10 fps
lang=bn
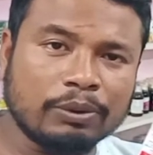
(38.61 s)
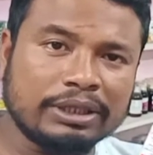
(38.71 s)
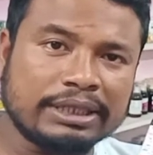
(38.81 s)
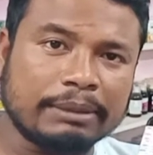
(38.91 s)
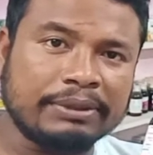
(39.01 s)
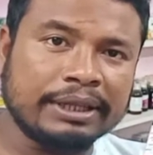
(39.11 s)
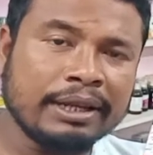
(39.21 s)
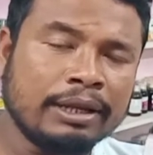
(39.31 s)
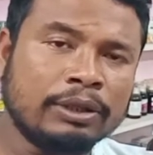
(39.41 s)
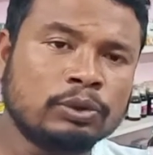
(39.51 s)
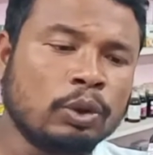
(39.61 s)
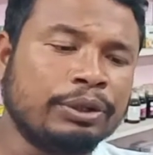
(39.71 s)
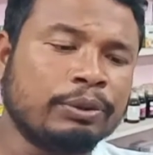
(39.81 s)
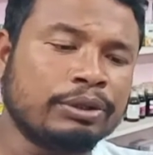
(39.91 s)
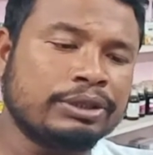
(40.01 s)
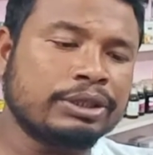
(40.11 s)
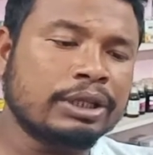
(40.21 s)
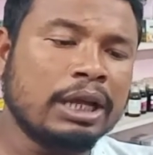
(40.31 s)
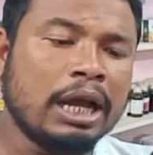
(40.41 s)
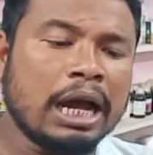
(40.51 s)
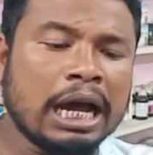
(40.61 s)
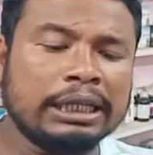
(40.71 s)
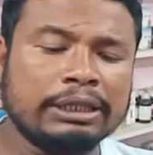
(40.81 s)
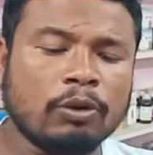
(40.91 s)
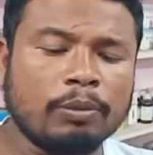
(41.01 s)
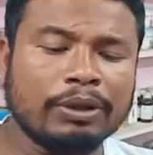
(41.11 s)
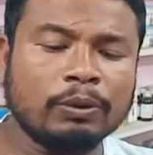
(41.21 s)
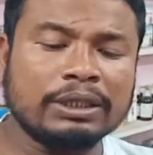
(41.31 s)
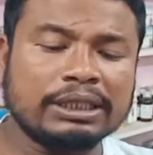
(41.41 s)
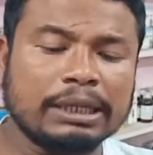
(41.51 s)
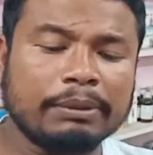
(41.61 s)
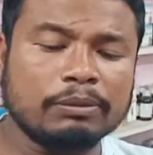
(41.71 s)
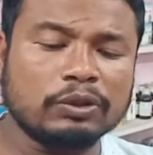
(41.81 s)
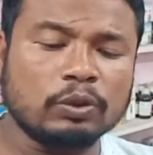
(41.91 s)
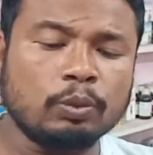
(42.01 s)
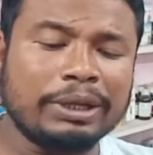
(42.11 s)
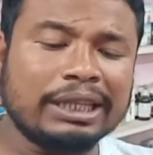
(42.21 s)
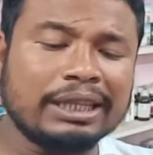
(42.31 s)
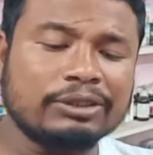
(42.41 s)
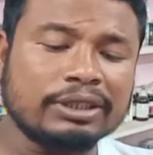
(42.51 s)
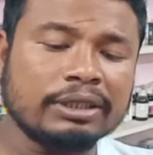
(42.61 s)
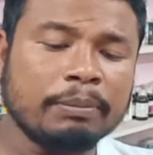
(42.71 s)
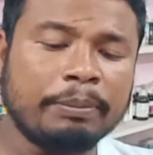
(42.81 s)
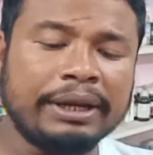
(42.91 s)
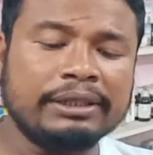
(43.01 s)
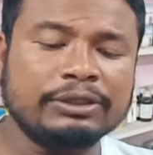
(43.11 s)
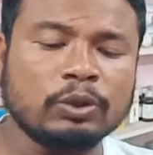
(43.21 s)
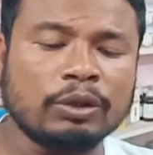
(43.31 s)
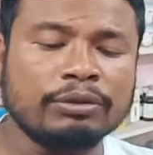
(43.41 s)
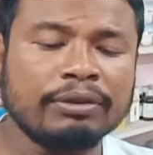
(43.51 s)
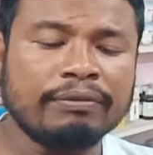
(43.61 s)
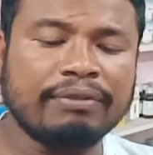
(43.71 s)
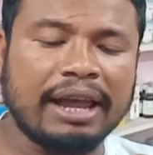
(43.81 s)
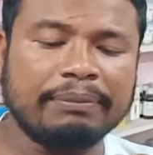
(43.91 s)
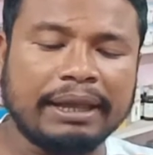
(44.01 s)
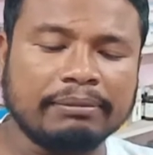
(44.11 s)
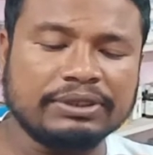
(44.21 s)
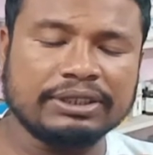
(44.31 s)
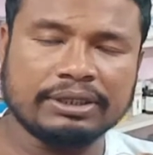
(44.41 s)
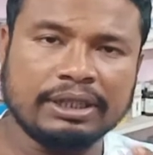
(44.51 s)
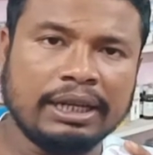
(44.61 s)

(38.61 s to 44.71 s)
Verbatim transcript: কোটেল সিরাপটিকে তৈরি করেছে আর এই কোটেল সিরাপের মধ্যে উপাদান আছে পেডনিসোলন ফাইভ এমজি